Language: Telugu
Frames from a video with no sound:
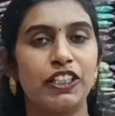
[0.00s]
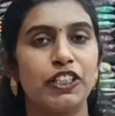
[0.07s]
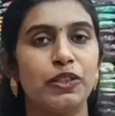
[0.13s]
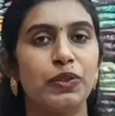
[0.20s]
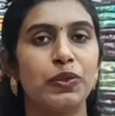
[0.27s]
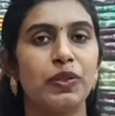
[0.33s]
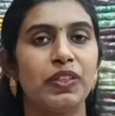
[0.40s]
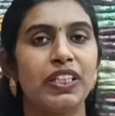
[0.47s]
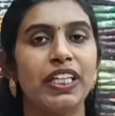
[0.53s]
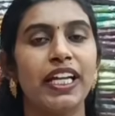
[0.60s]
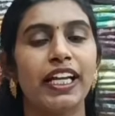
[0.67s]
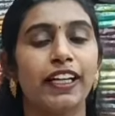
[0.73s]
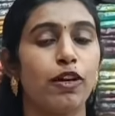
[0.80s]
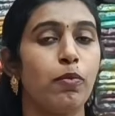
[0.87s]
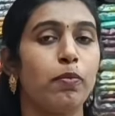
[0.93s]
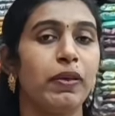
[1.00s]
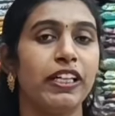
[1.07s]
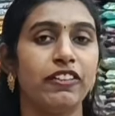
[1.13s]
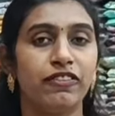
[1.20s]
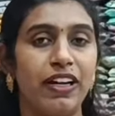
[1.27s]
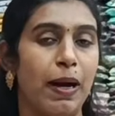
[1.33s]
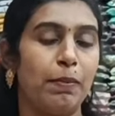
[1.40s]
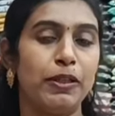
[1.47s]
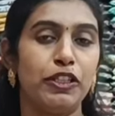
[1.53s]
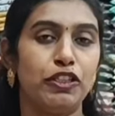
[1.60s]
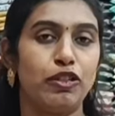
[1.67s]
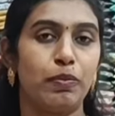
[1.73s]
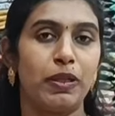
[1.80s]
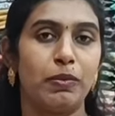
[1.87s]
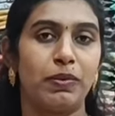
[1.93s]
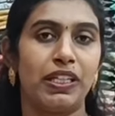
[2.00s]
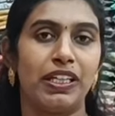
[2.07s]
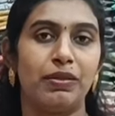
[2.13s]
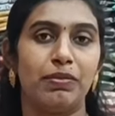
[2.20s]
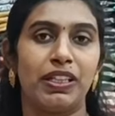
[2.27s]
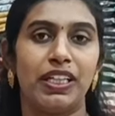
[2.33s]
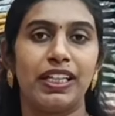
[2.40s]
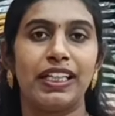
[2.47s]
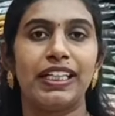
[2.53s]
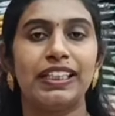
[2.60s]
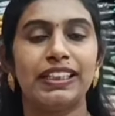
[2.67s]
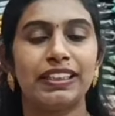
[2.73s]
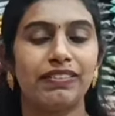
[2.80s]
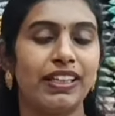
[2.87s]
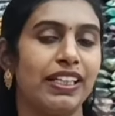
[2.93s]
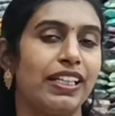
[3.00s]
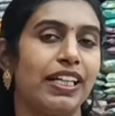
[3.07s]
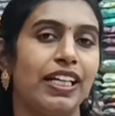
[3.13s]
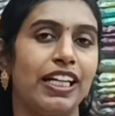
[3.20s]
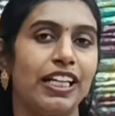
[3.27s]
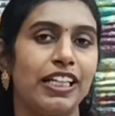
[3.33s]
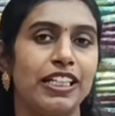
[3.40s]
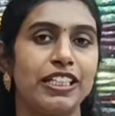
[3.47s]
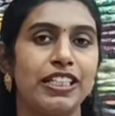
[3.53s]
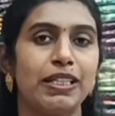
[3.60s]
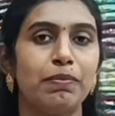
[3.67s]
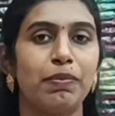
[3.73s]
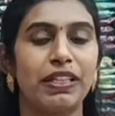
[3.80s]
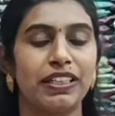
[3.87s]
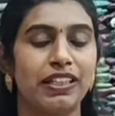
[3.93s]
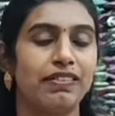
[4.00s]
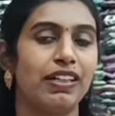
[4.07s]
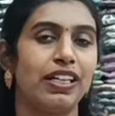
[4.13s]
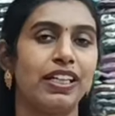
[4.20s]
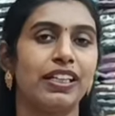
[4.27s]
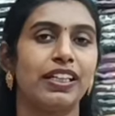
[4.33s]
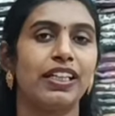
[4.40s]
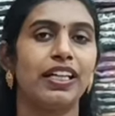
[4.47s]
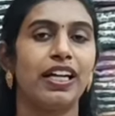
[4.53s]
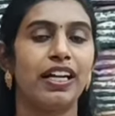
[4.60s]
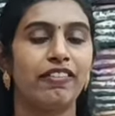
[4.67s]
కలెక్షన్స్ ఉంటుంది ఏ కంప్లీట్ ఫ్యామిలీ షాపింగ్ మాల్ అనమాట కిడ్స్ వేర్ దగ్గర నుంచి పెద్దవాళ్ళకి